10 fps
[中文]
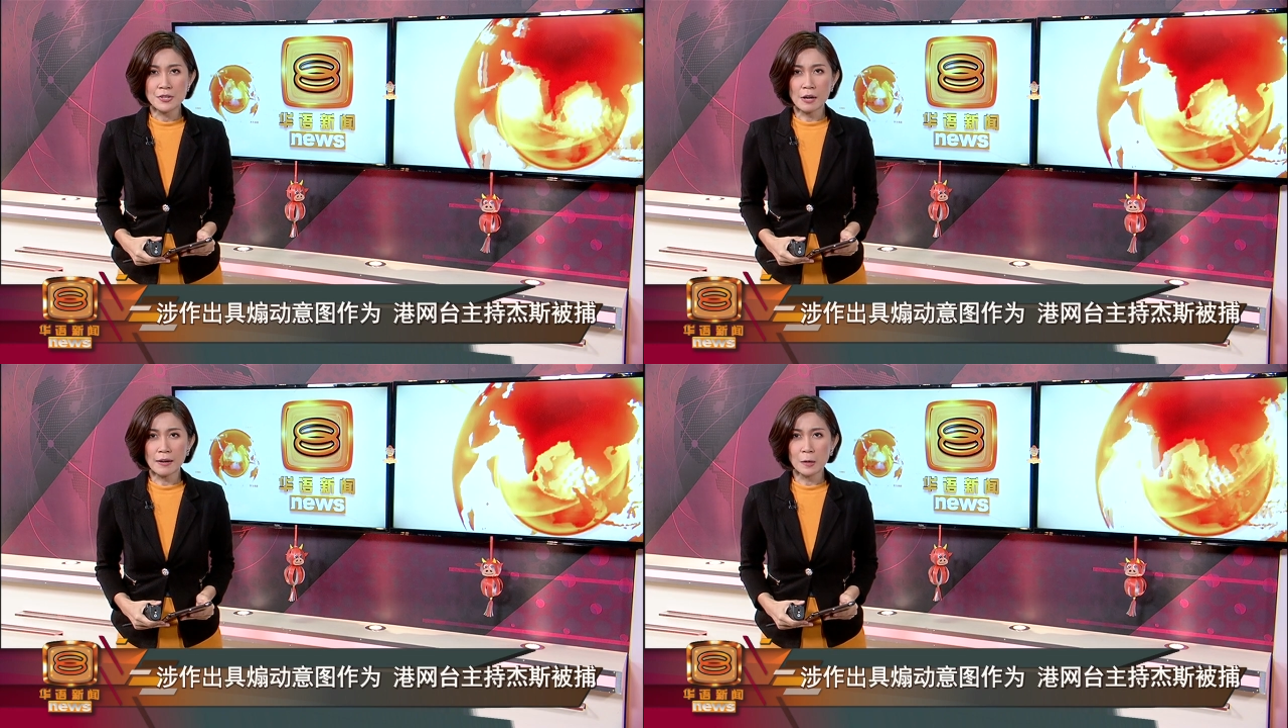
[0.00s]

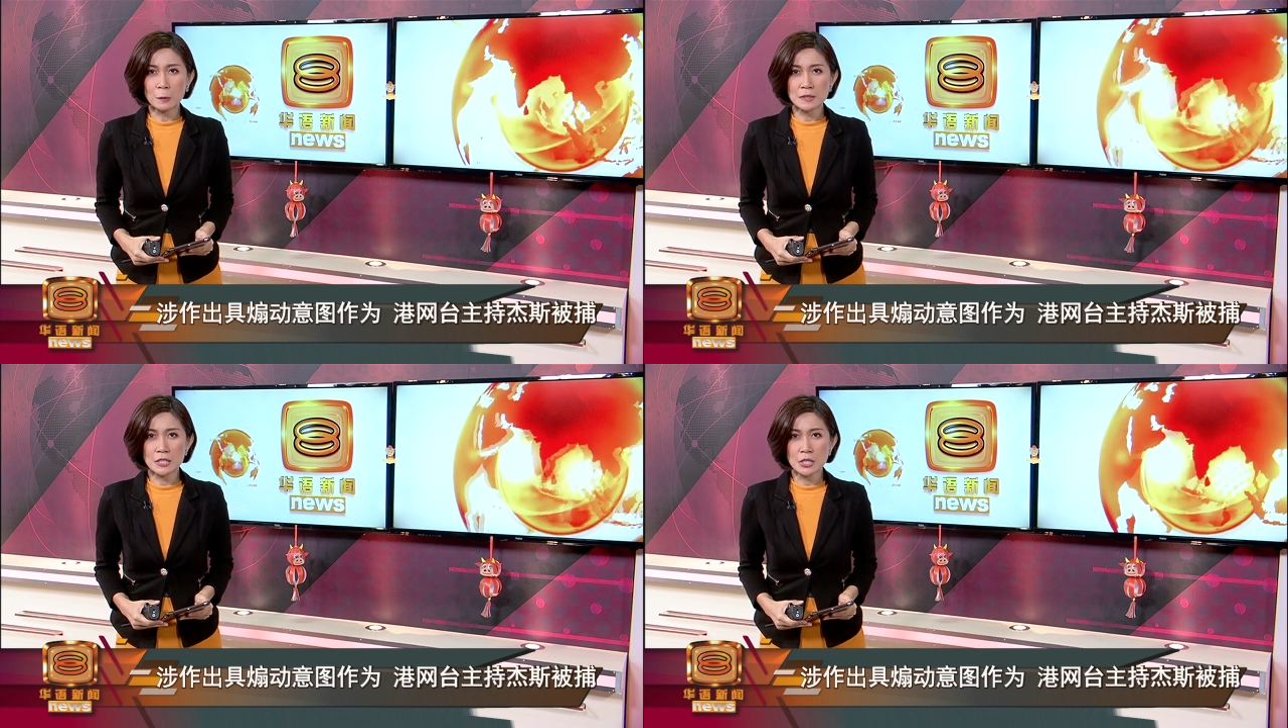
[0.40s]
招来
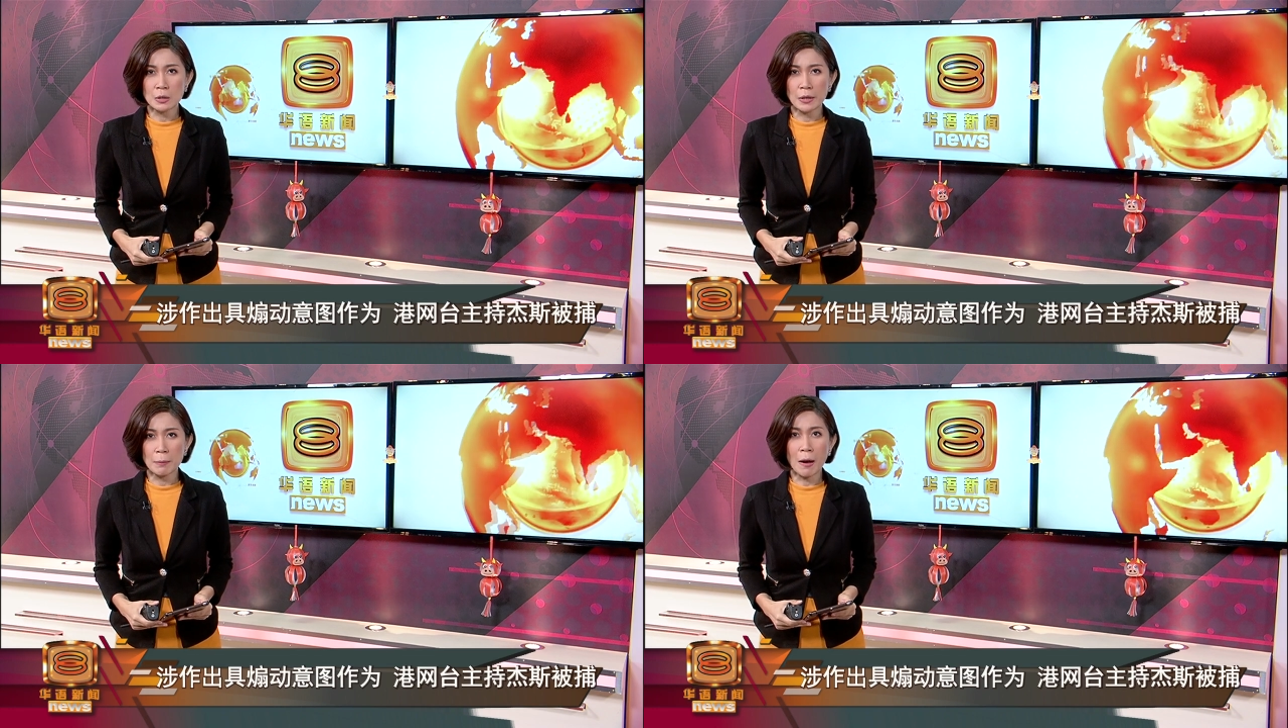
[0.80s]
国际
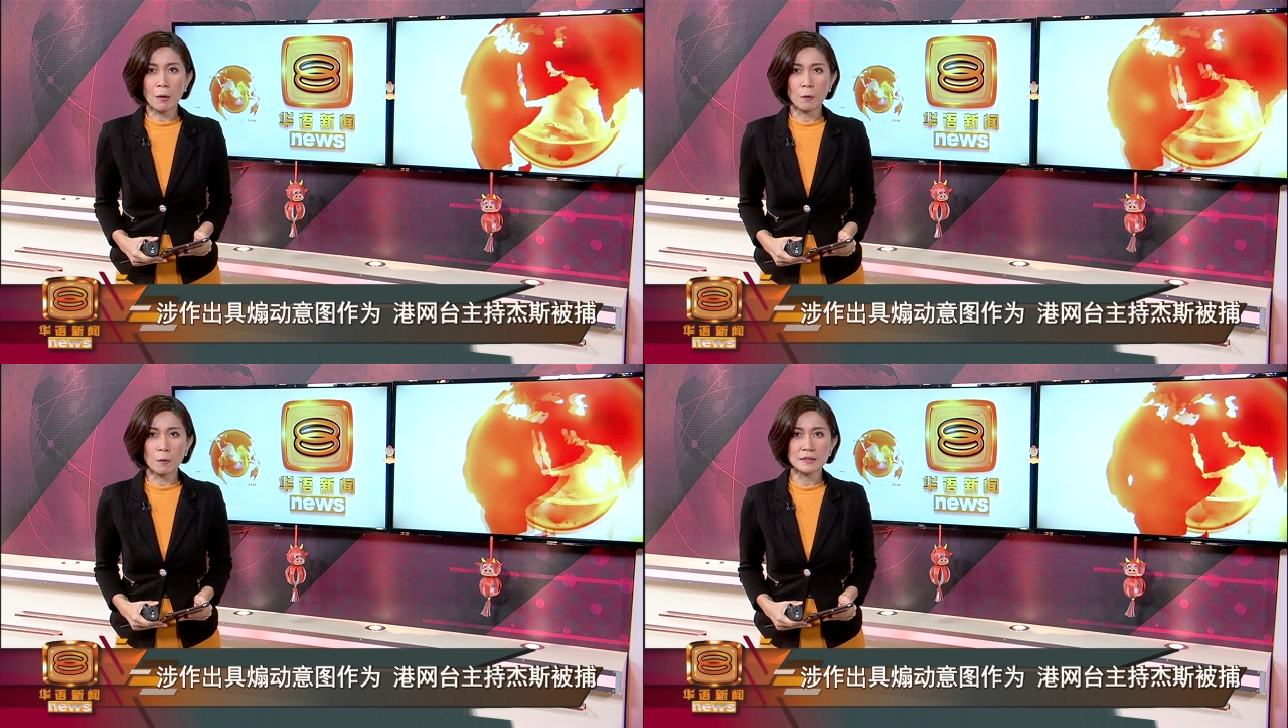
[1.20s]
社会
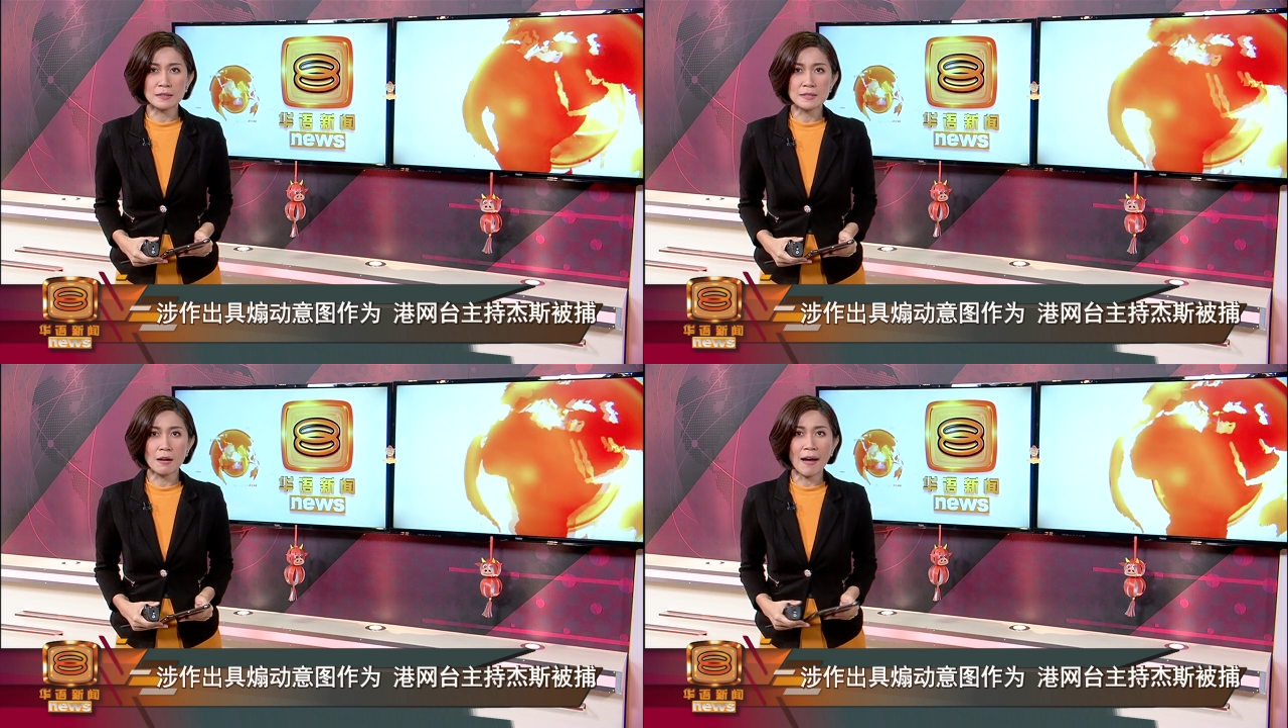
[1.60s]
炮轰，
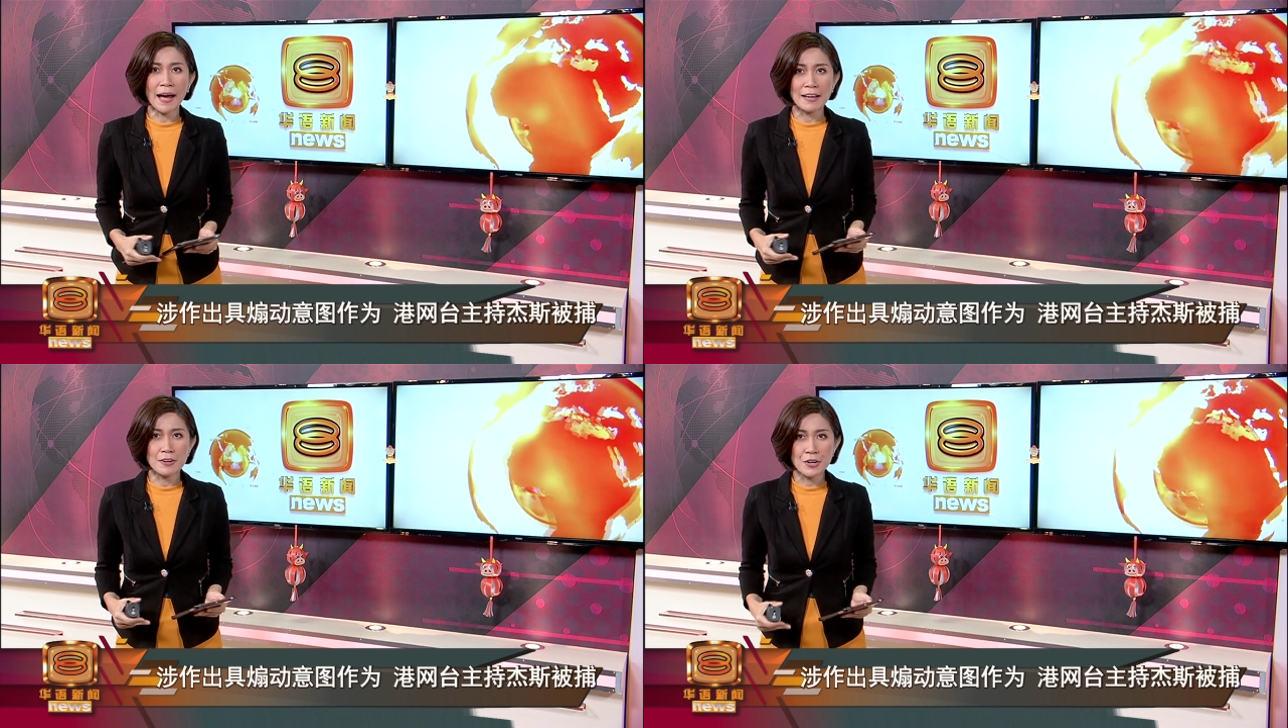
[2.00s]
营造
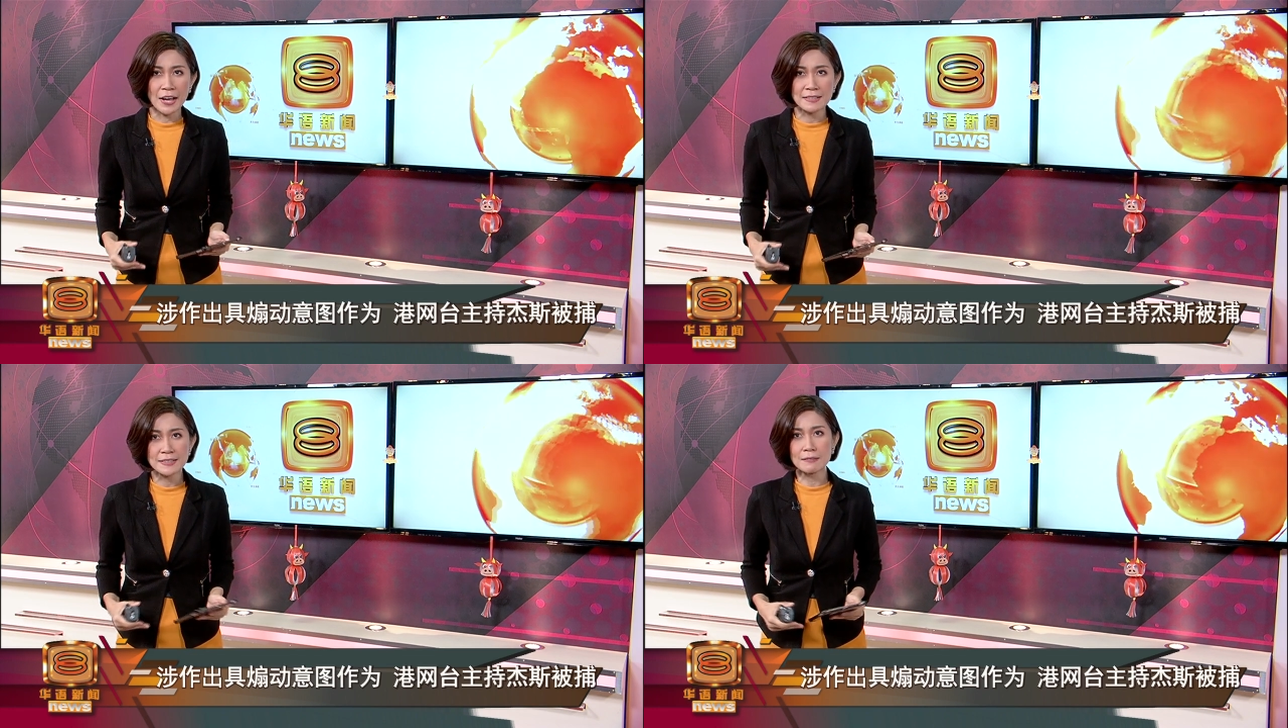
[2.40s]
寒
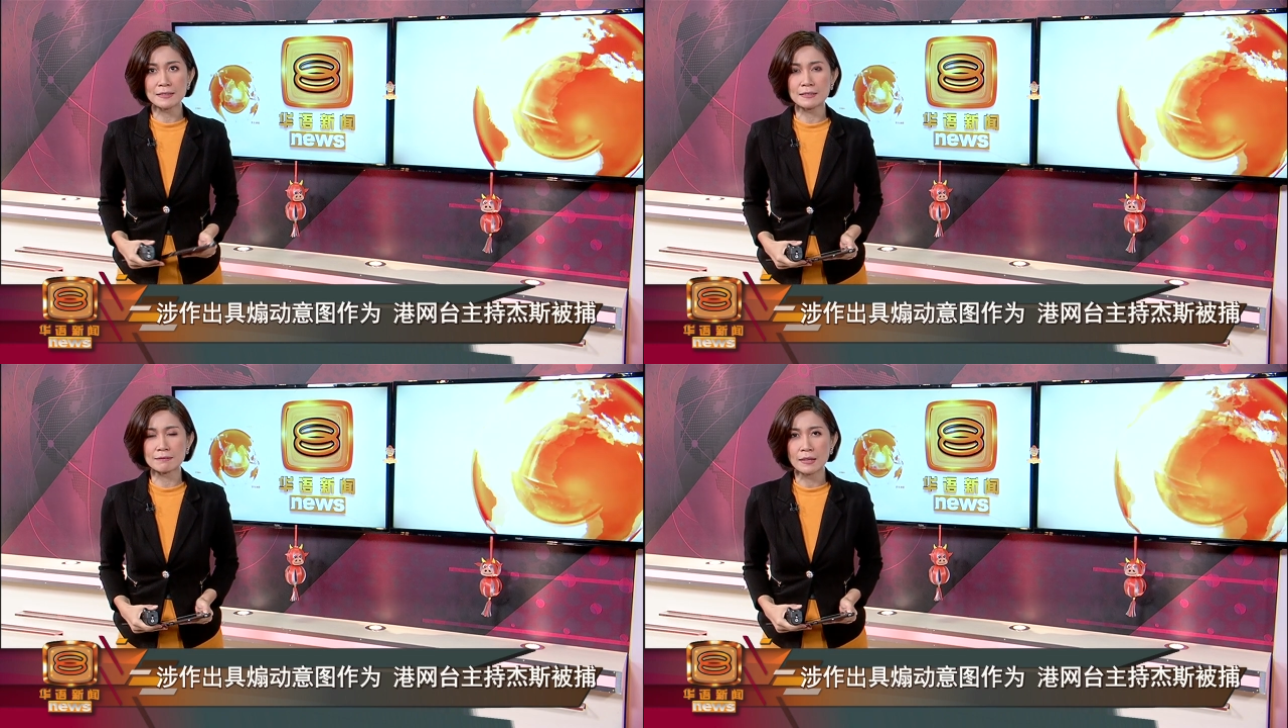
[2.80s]
蝉效
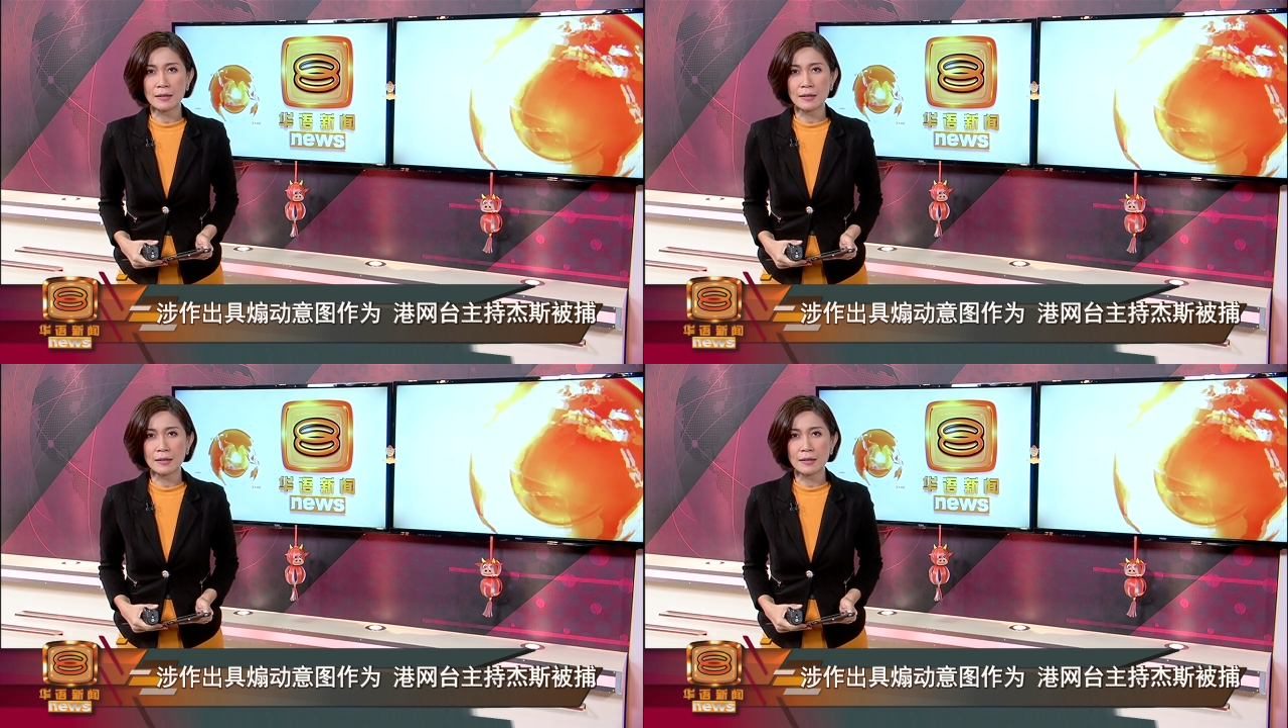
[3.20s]
应。